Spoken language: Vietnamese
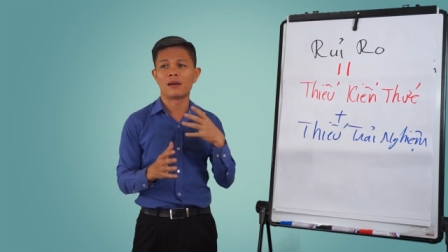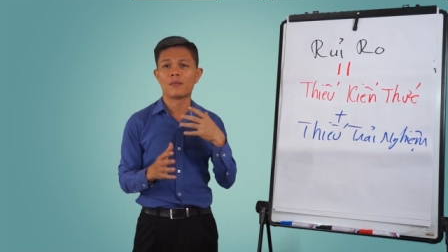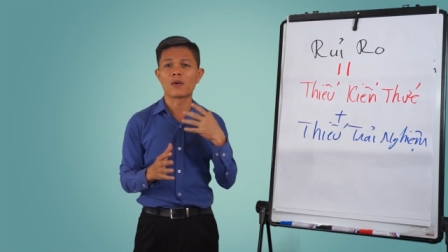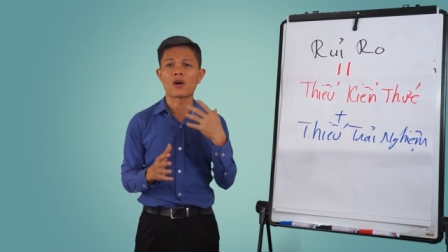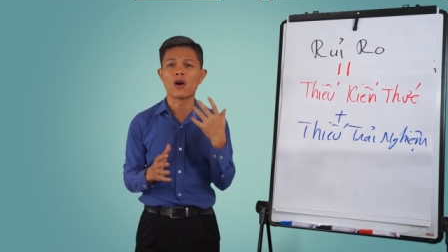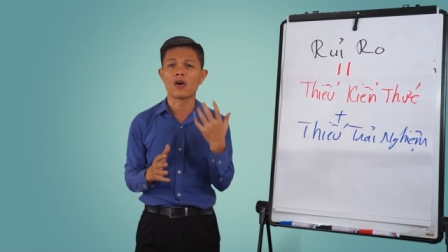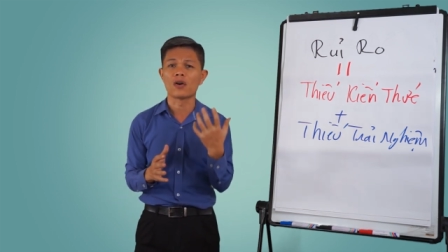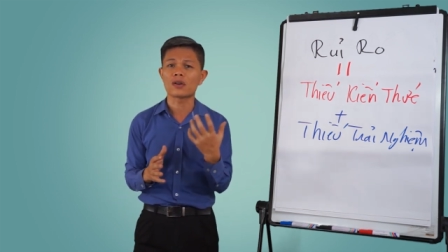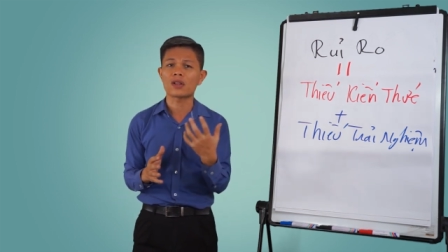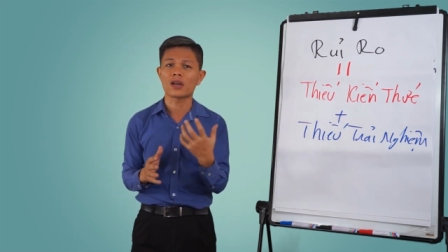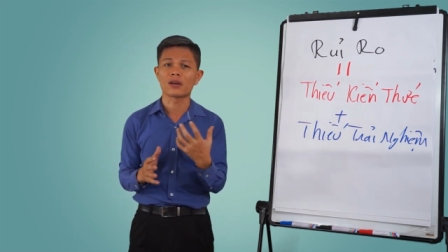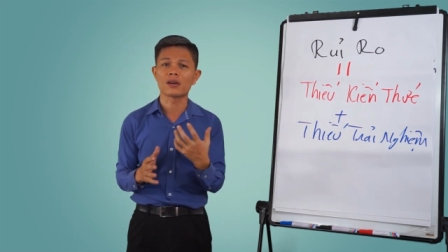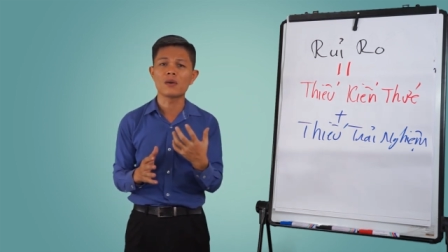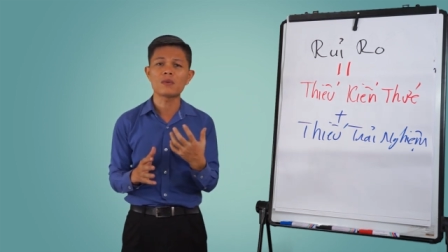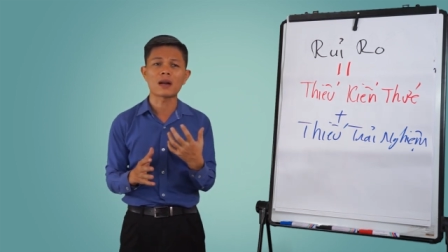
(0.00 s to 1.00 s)
một hồi
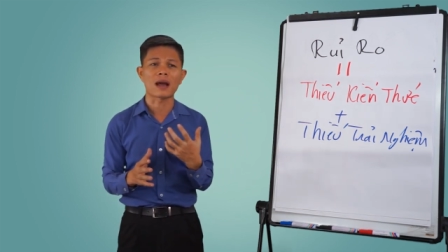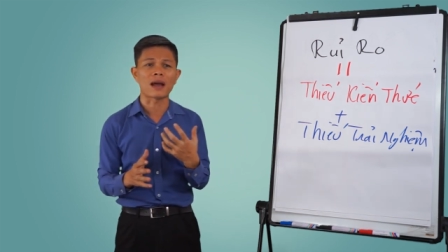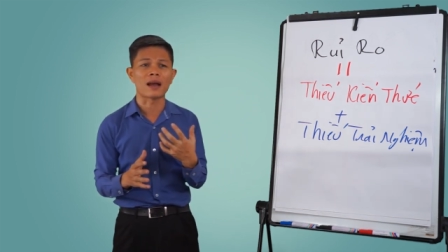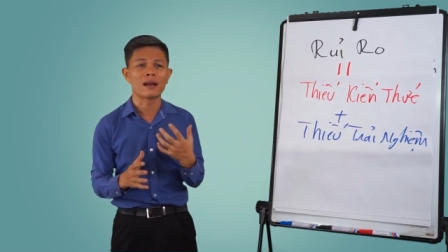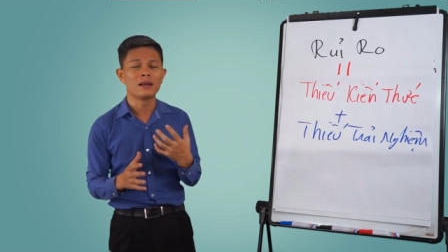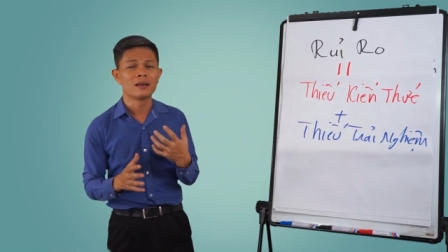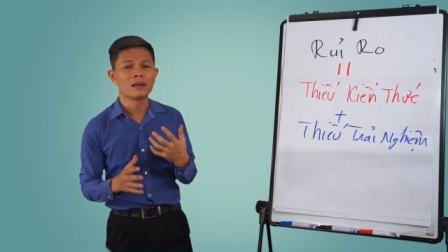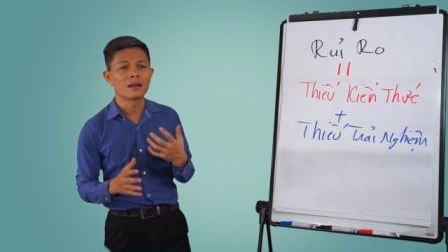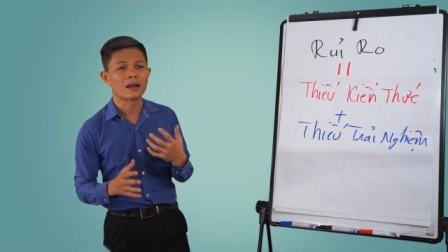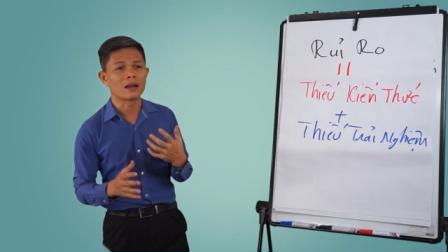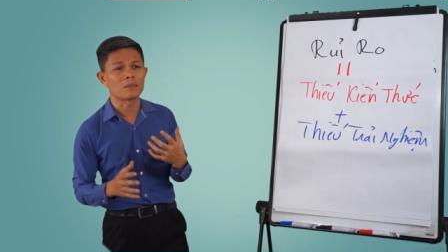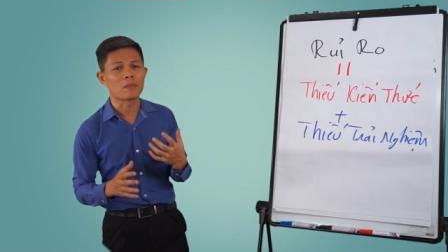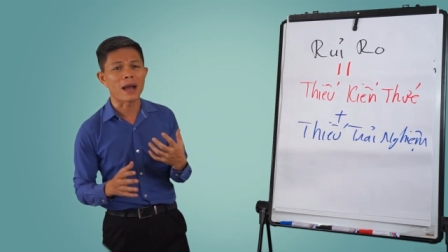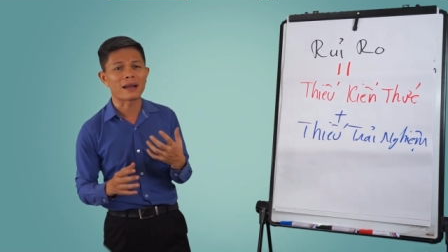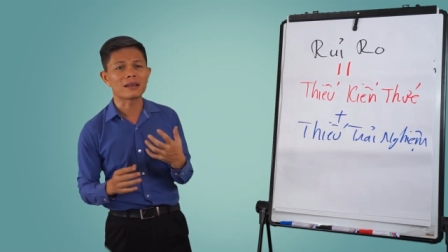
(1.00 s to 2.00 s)
thì đúng là
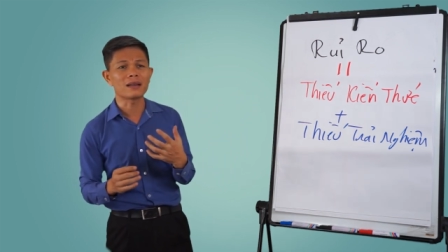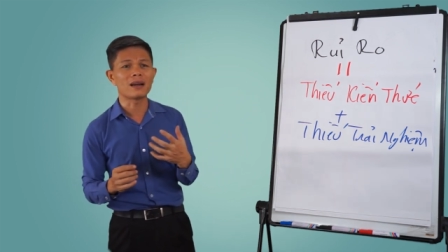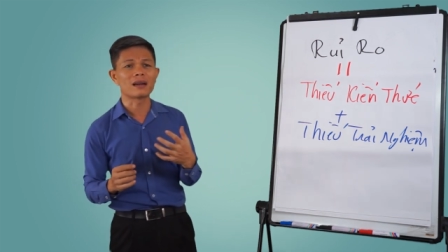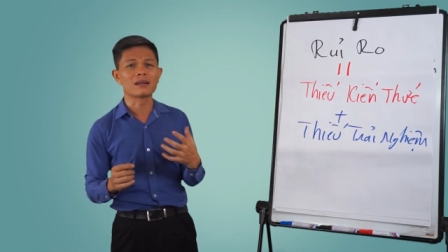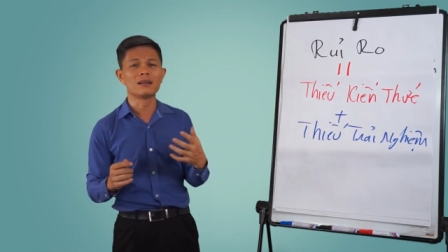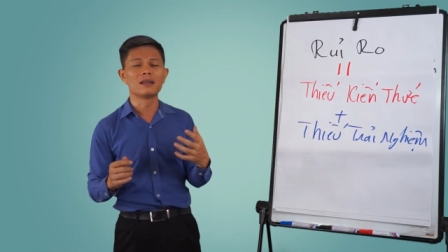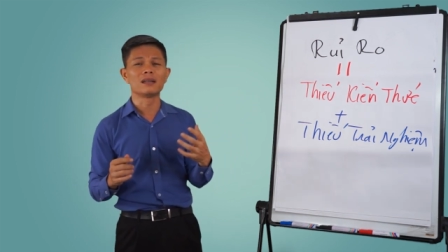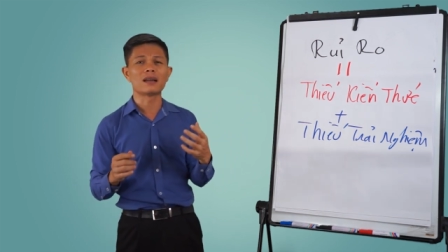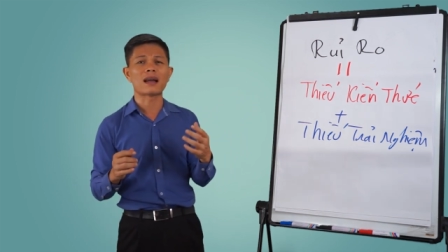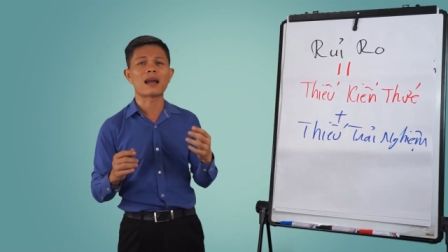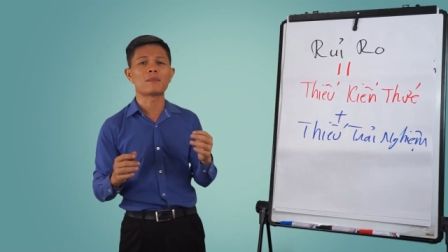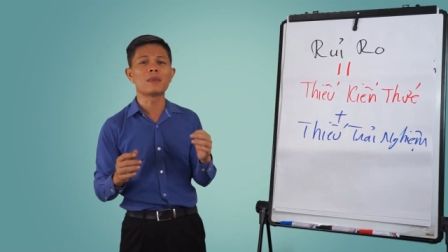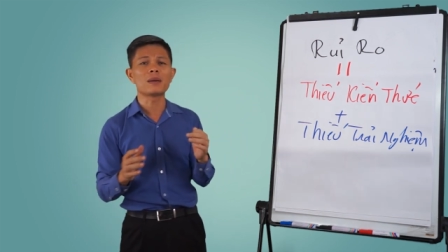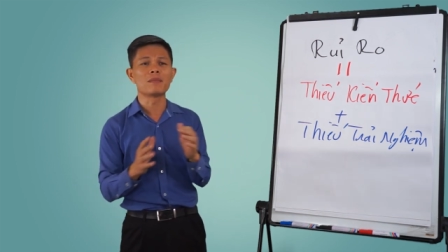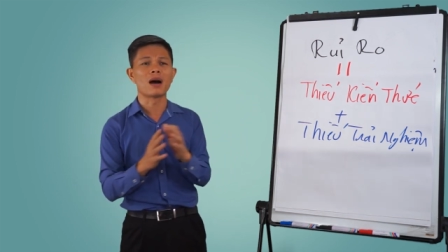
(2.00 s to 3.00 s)
bạn chỉ là người
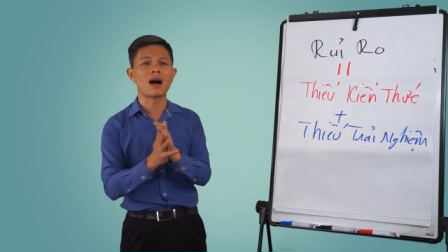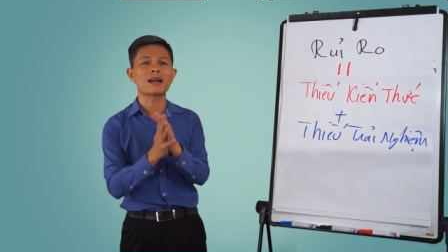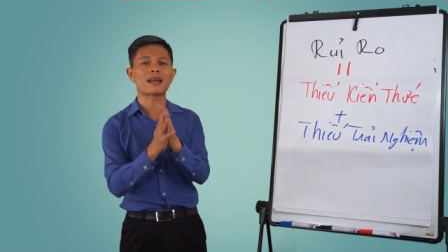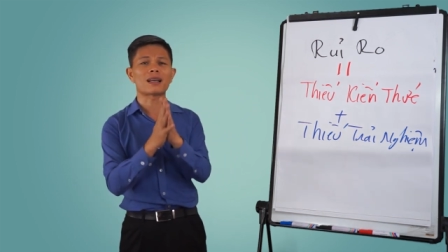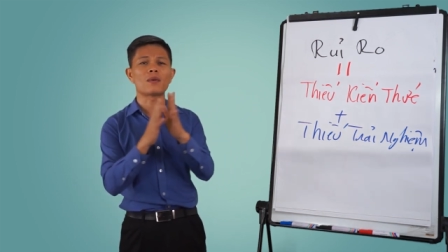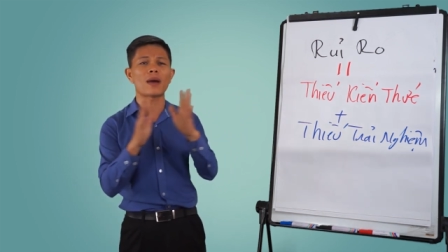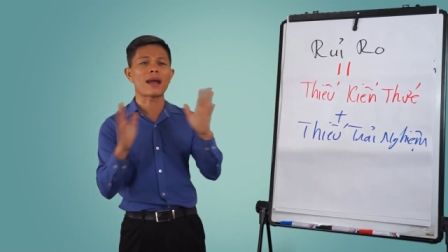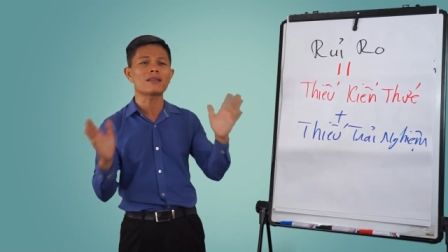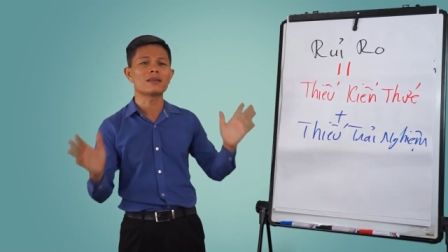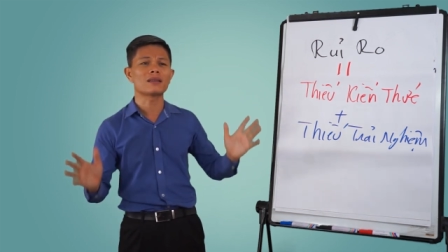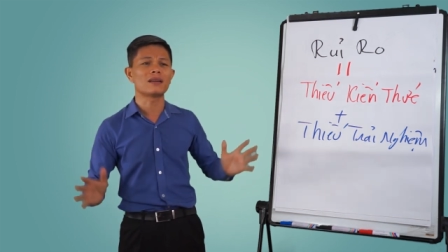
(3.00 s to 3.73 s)
biết mở ra cái quán thôi,